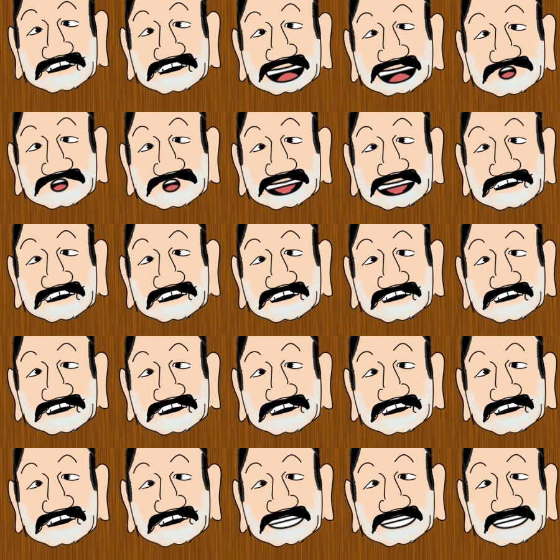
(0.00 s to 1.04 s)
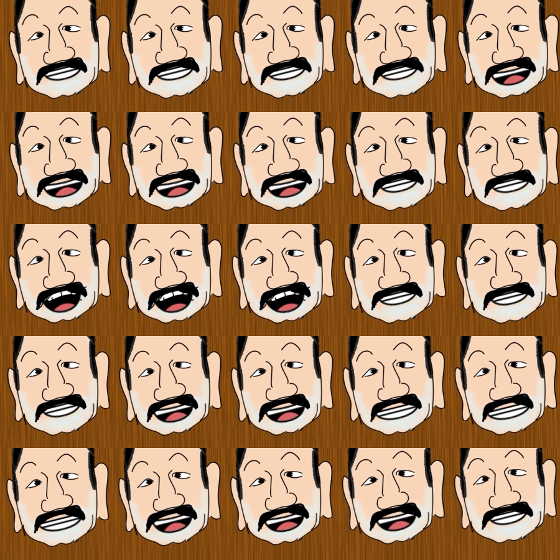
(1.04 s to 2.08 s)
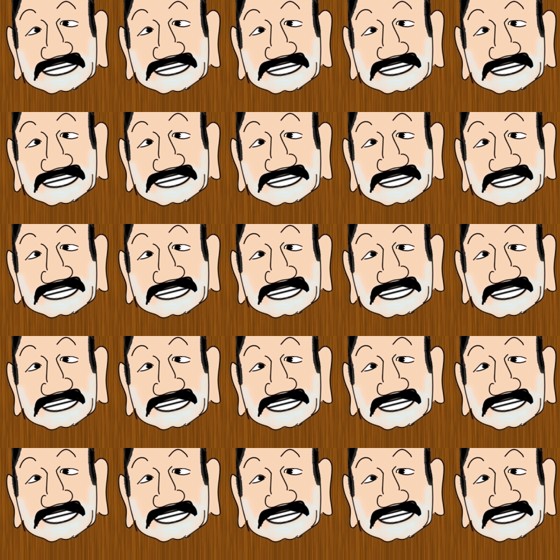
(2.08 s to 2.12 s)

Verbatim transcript: 今のネットで検索すれ